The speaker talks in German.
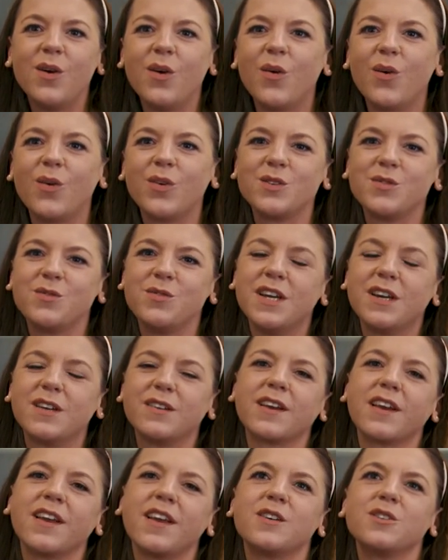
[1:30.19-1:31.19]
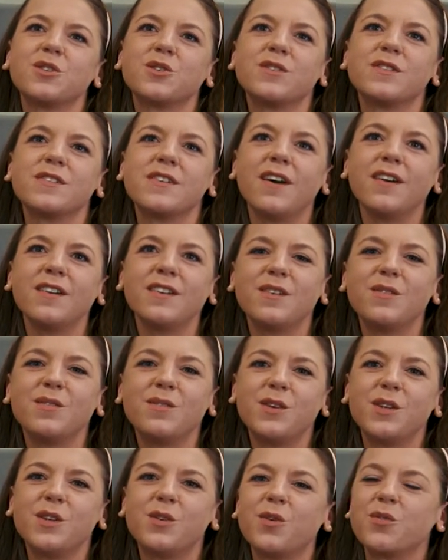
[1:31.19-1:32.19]
Und wie Andreas schon sagte,
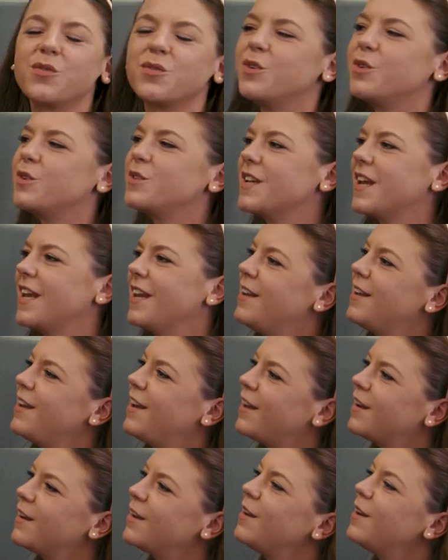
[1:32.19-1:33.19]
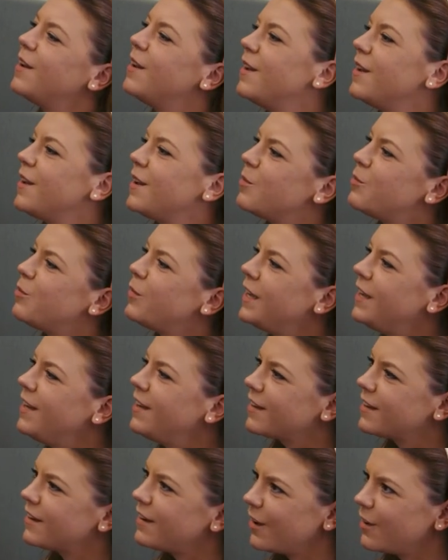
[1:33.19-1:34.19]
wir durften uns kennenlernen im
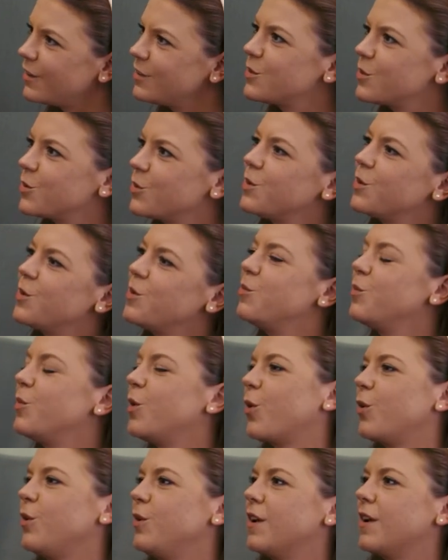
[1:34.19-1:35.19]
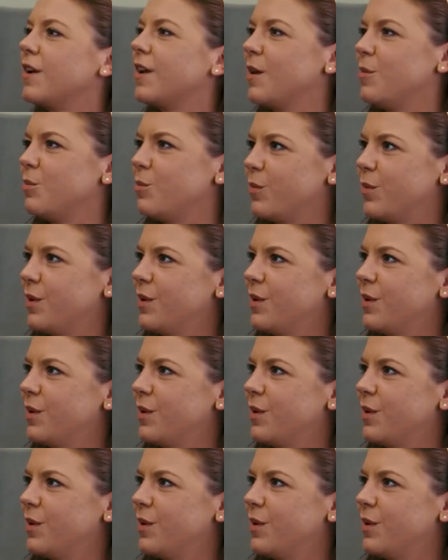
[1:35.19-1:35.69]
linken Landshut im Gründercamp.